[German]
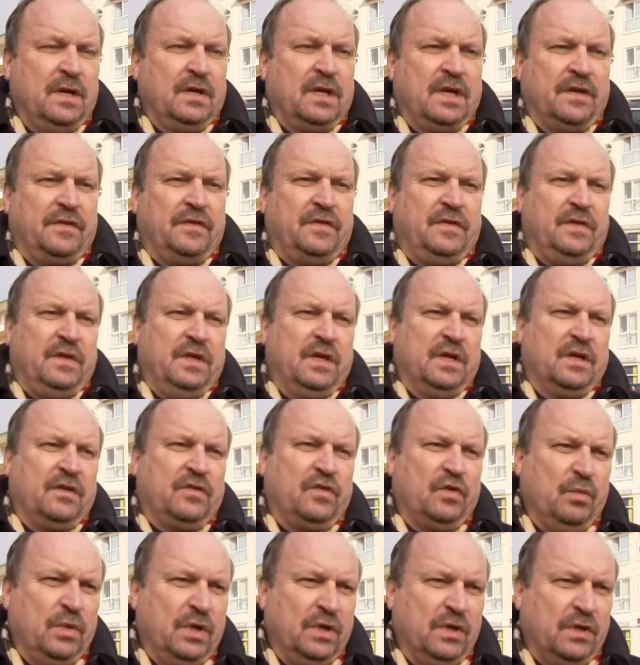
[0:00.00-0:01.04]
dass hier
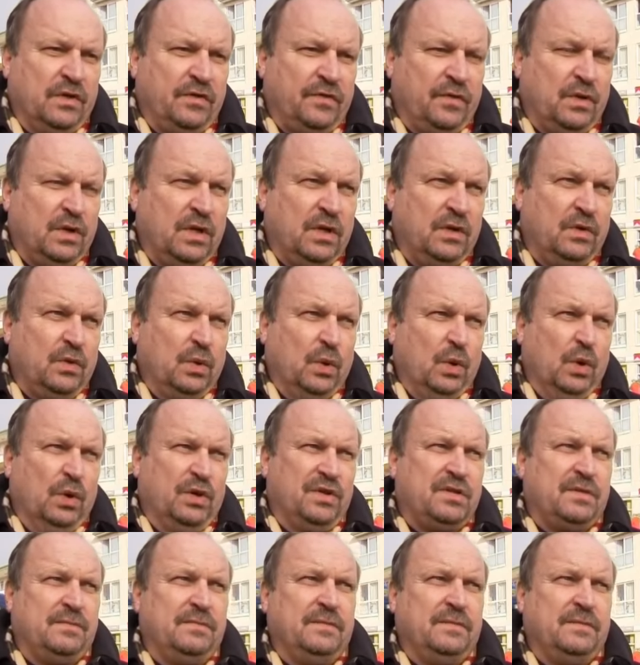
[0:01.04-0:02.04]
zumindest für den Tod